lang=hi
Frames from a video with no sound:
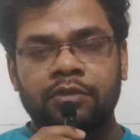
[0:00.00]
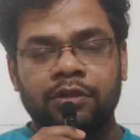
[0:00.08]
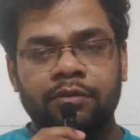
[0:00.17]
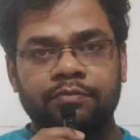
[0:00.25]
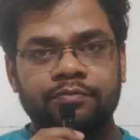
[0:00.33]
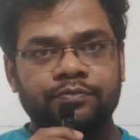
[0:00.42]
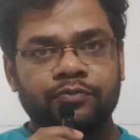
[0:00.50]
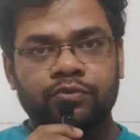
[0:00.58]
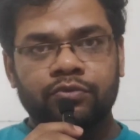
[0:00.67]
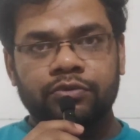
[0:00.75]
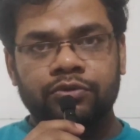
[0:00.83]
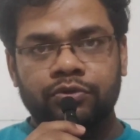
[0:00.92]
मतलब
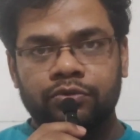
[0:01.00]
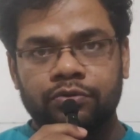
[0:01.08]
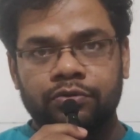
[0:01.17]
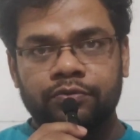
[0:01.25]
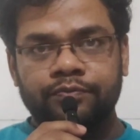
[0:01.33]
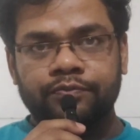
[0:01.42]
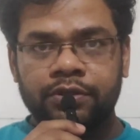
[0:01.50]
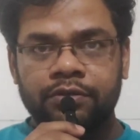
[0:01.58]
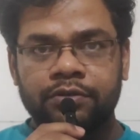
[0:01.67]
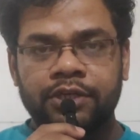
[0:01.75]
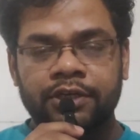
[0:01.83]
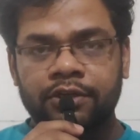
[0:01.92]
जो भी
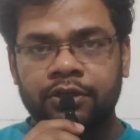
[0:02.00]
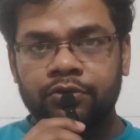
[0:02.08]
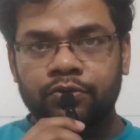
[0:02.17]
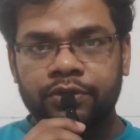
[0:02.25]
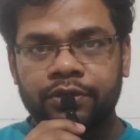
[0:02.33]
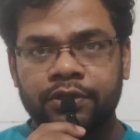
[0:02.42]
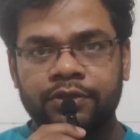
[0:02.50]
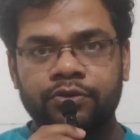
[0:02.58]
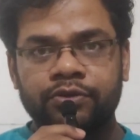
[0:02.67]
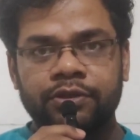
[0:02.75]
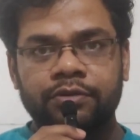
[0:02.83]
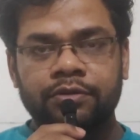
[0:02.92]
टेक्निकल योगी के
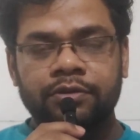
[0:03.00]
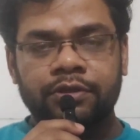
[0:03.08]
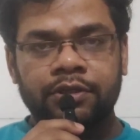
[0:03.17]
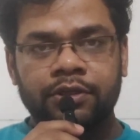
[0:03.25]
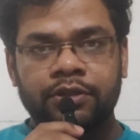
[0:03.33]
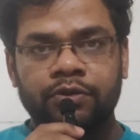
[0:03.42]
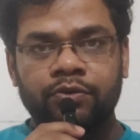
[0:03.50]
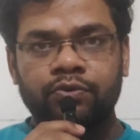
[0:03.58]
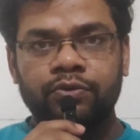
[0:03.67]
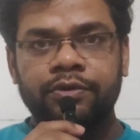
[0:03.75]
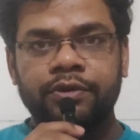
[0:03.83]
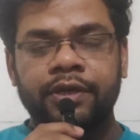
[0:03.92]
जो के थ्रू
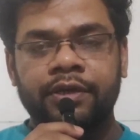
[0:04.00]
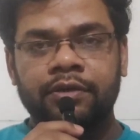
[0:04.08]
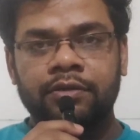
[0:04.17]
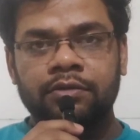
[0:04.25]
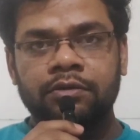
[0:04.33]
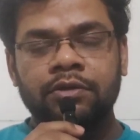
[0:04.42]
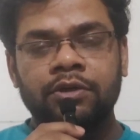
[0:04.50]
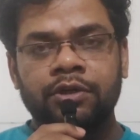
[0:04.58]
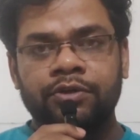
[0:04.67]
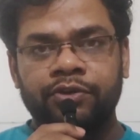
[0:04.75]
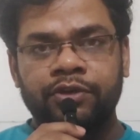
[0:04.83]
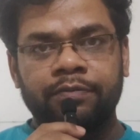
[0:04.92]
एक
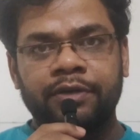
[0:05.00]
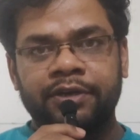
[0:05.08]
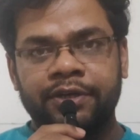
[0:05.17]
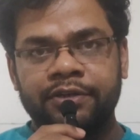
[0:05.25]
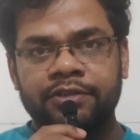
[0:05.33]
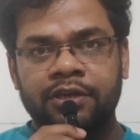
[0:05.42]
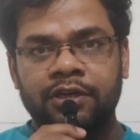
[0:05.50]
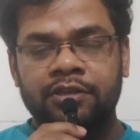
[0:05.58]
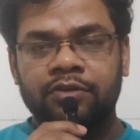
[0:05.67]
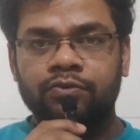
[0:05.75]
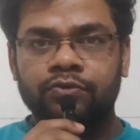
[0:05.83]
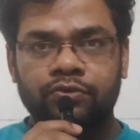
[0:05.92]
ट्विटर पे ट्रेंड चल रहा
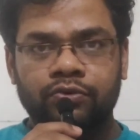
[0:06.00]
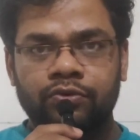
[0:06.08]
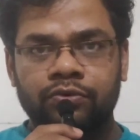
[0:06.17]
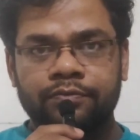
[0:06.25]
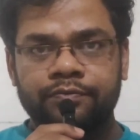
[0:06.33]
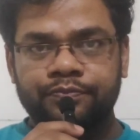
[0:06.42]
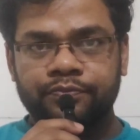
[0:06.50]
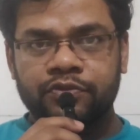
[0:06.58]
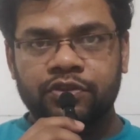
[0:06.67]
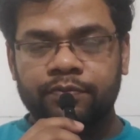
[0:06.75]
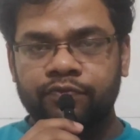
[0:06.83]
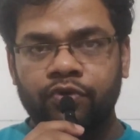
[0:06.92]
था उसको
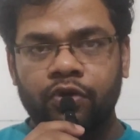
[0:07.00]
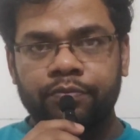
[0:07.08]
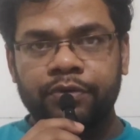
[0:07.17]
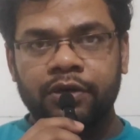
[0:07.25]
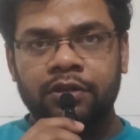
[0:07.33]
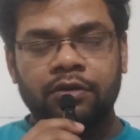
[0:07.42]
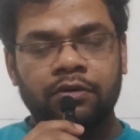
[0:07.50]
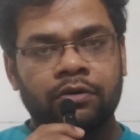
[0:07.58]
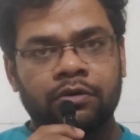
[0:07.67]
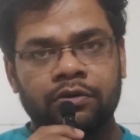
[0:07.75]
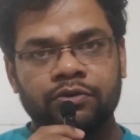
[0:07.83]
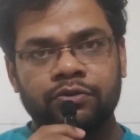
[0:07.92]
सबको फॉर्म भरना था
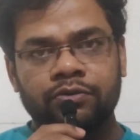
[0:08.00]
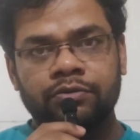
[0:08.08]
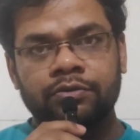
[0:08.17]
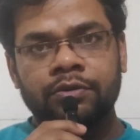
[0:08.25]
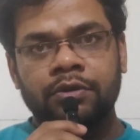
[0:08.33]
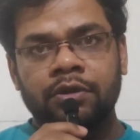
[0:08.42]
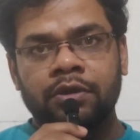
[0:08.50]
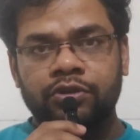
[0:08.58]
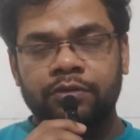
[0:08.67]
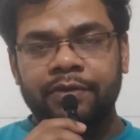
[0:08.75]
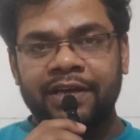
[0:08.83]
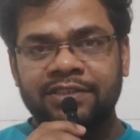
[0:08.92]
और जो
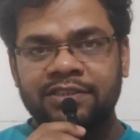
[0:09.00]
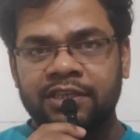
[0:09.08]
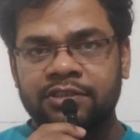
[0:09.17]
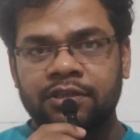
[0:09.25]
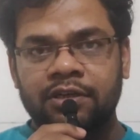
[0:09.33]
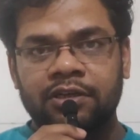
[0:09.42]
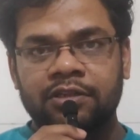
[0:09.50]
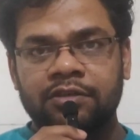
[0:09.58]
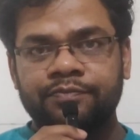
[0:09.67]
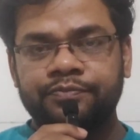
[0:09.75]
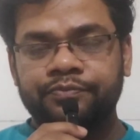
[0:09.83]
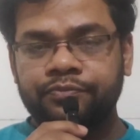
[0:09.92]
ट्विटर पे हैशटैग चल रहा था